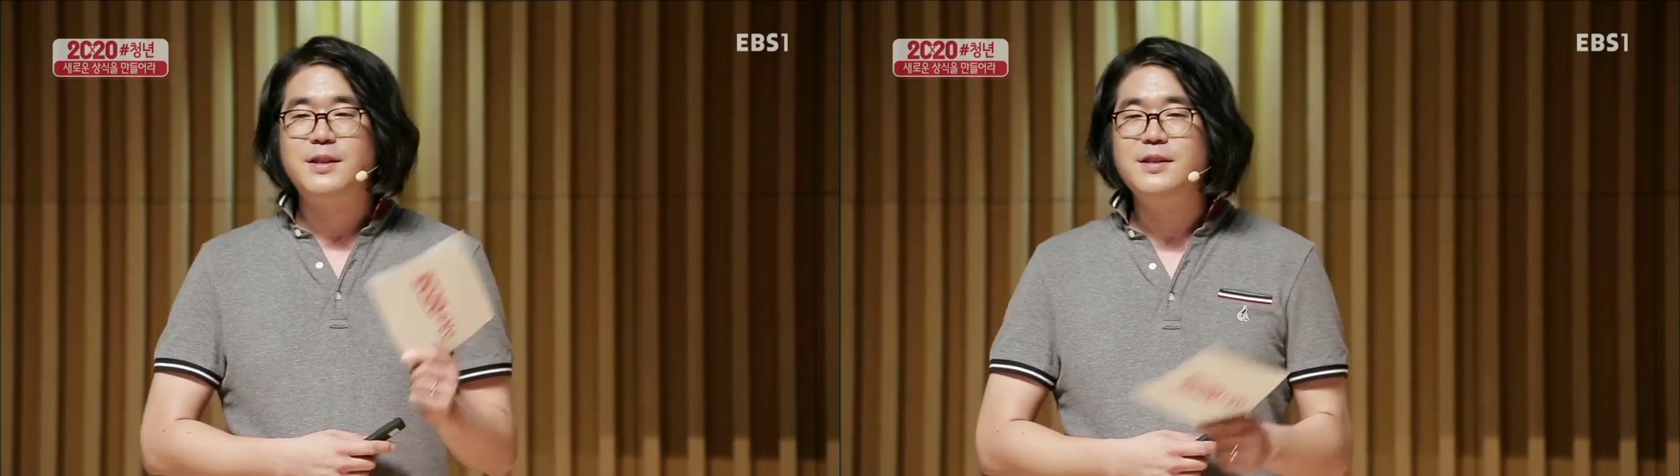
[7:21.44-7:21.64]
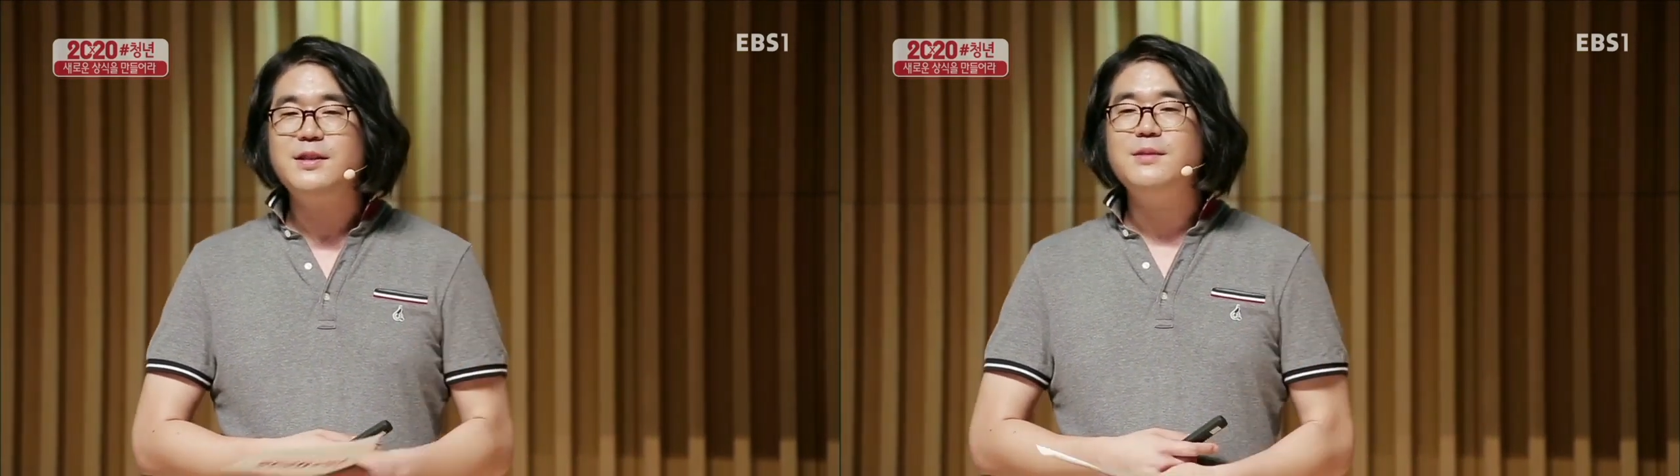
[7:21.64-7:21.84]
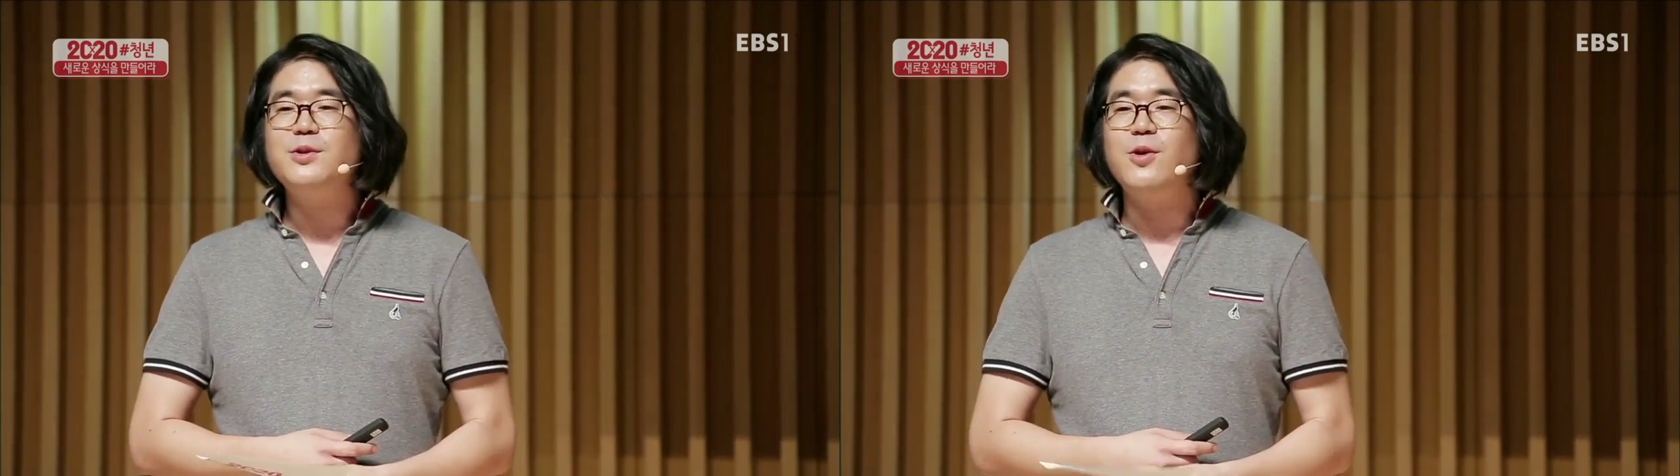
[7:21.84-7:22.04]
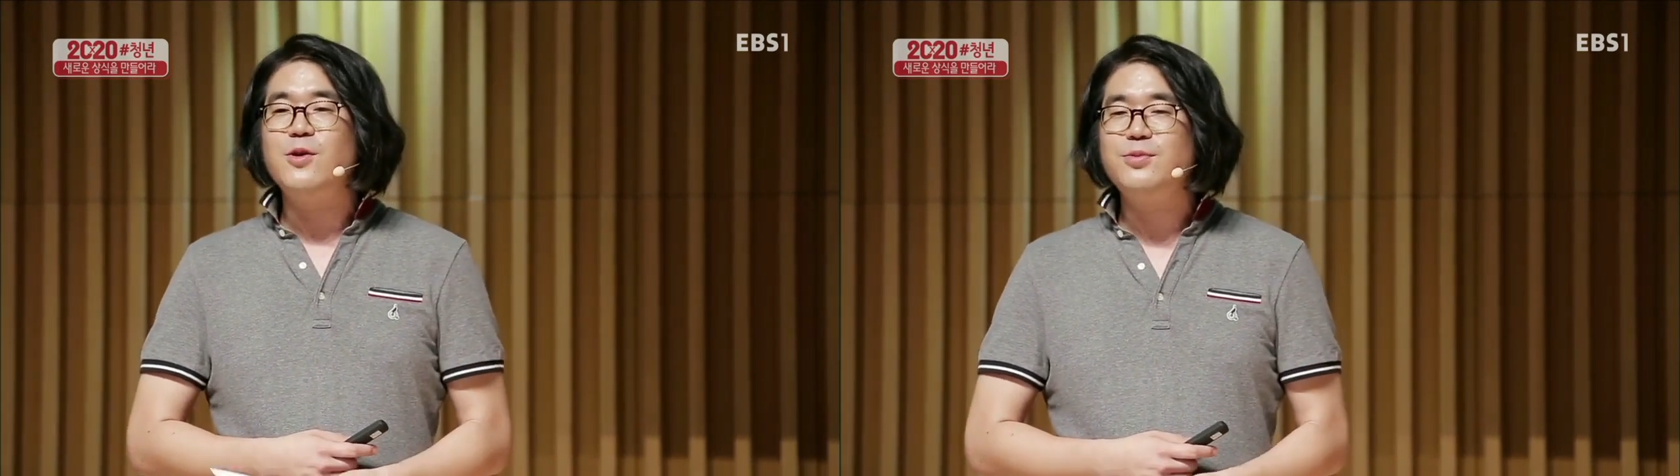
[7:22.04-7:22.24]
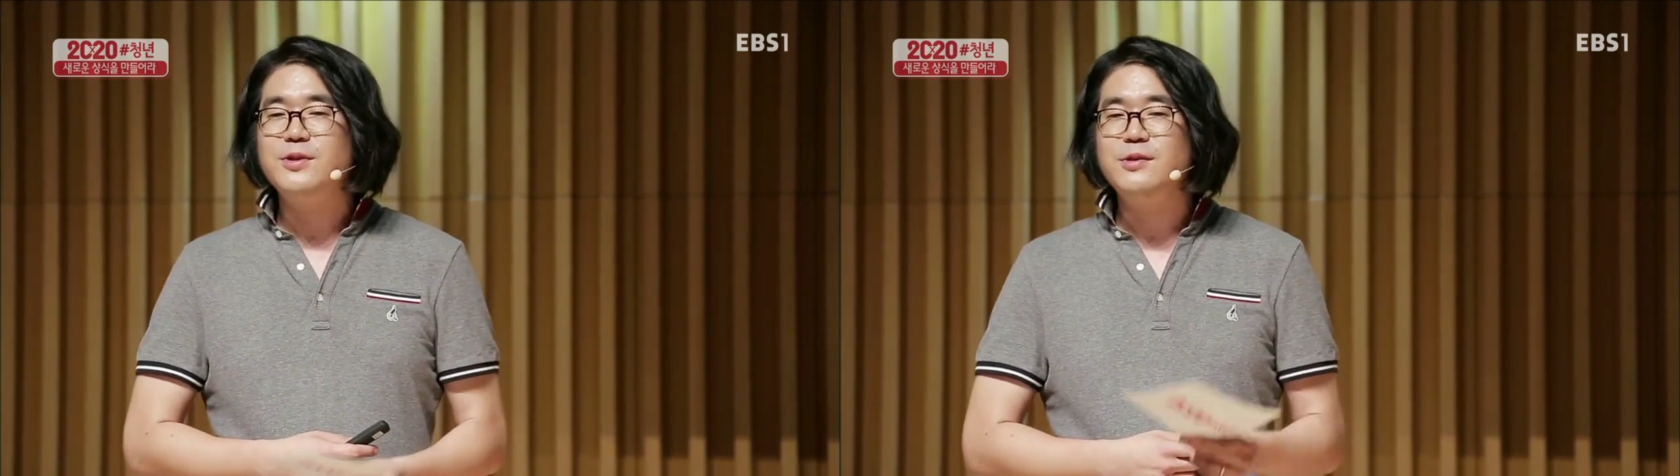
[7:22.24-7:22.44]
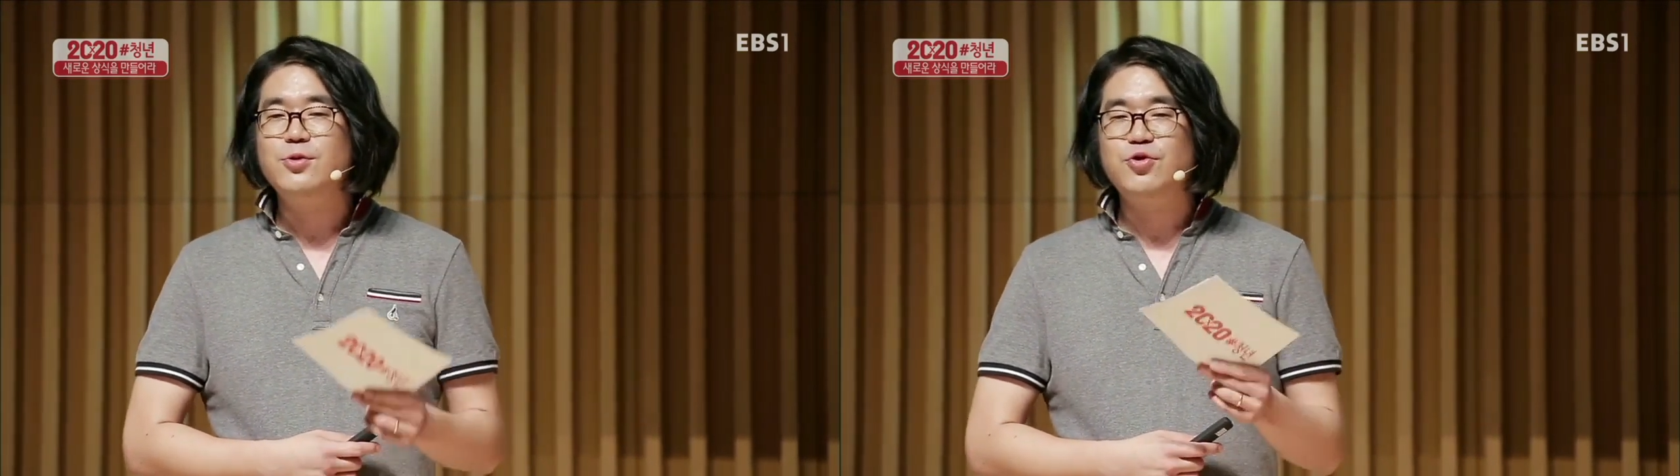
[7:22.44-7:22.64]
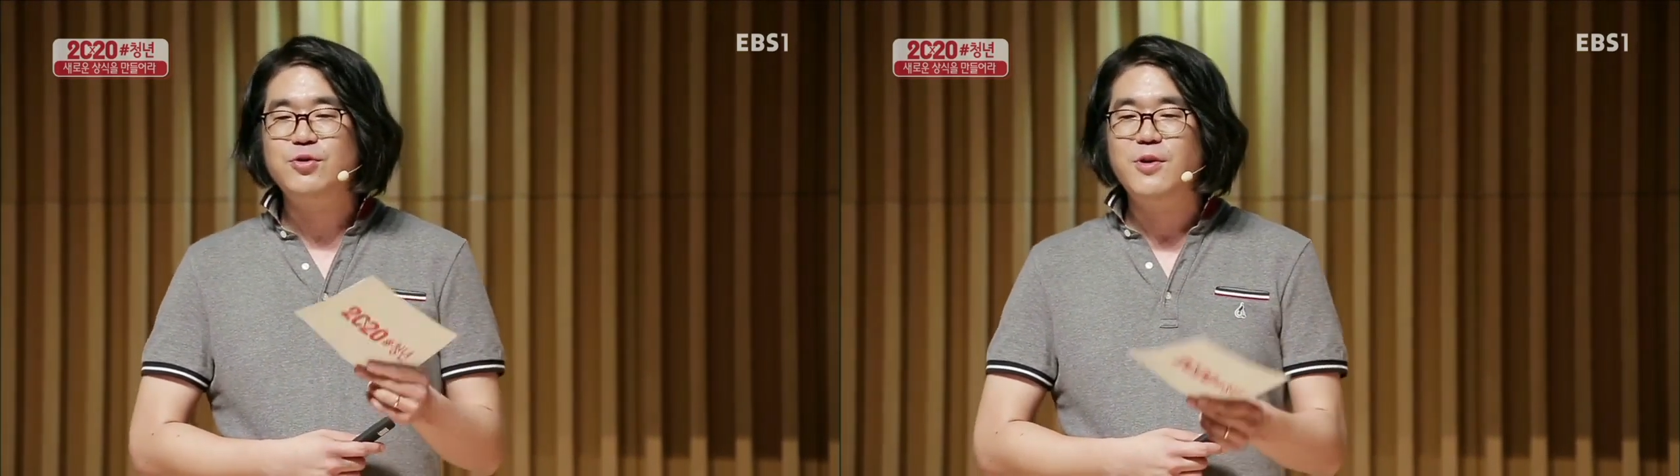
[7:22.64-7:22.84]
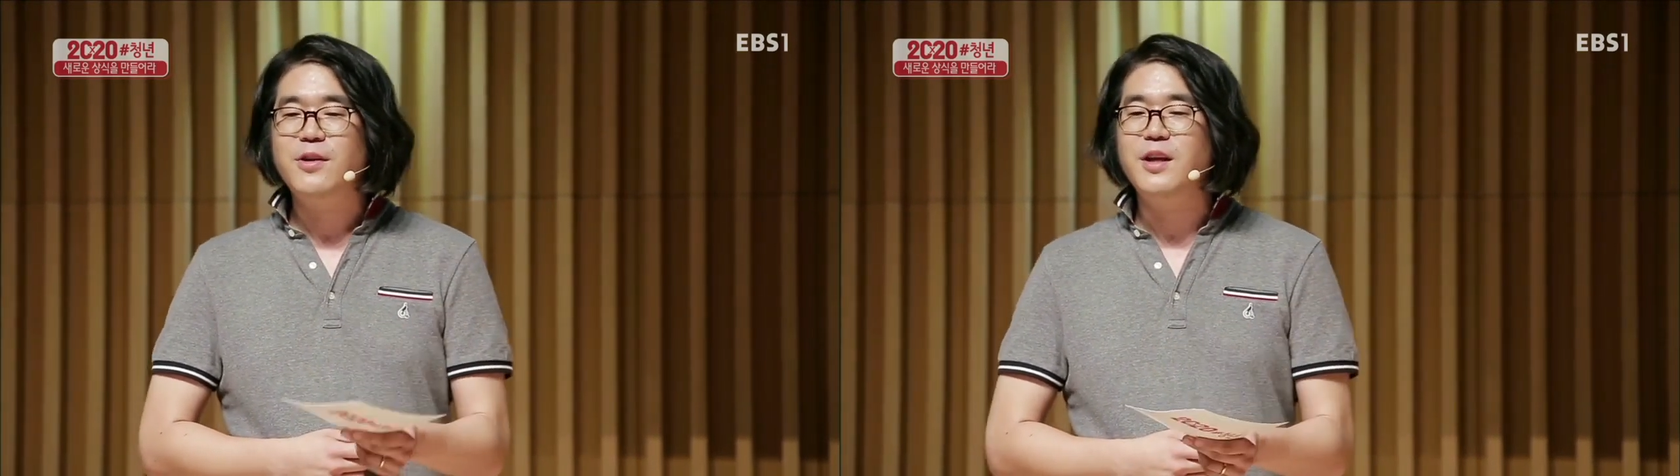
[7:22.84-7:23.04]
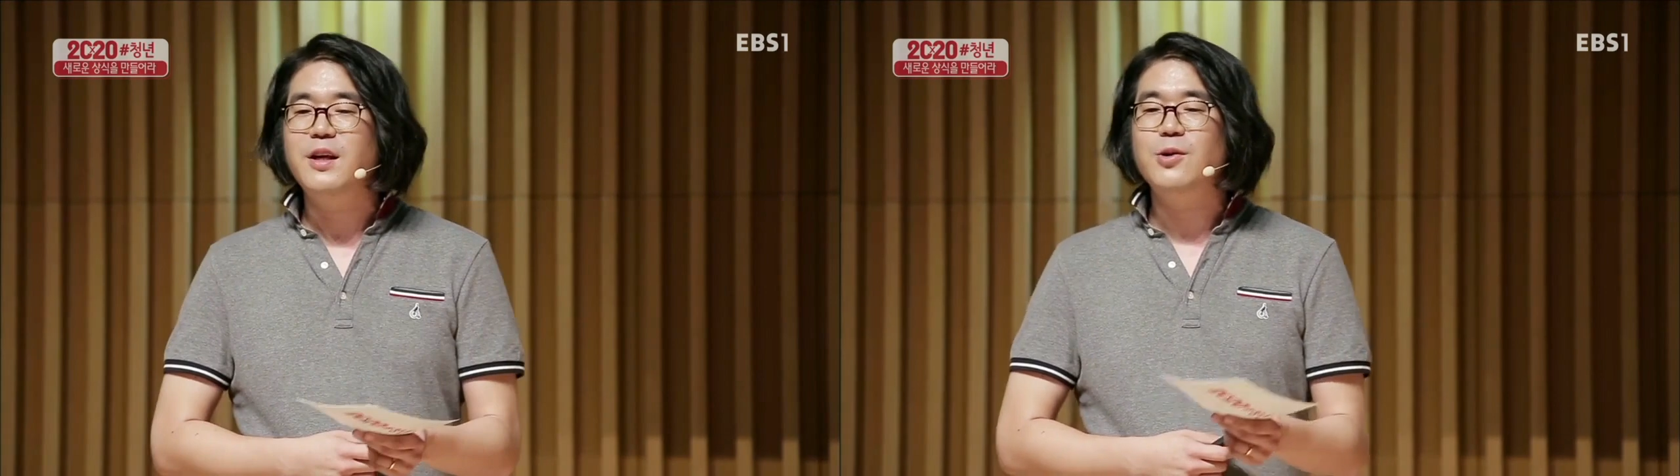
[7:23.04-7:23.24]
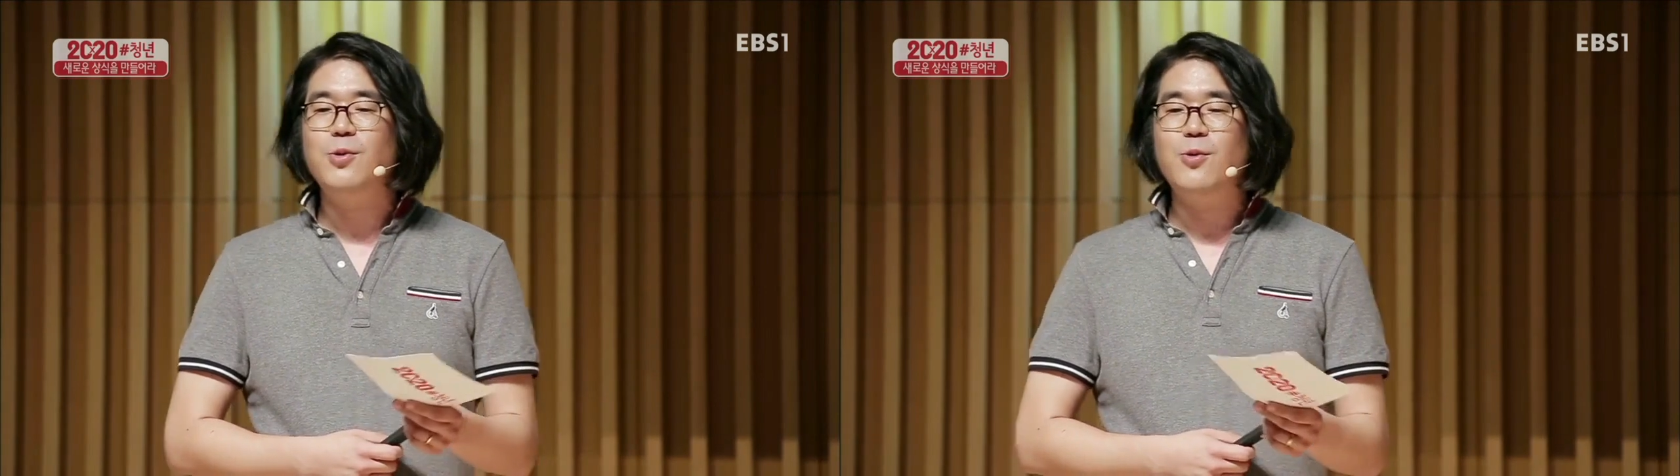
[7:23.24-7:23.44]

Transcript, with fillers: 지금 여러분들 주머니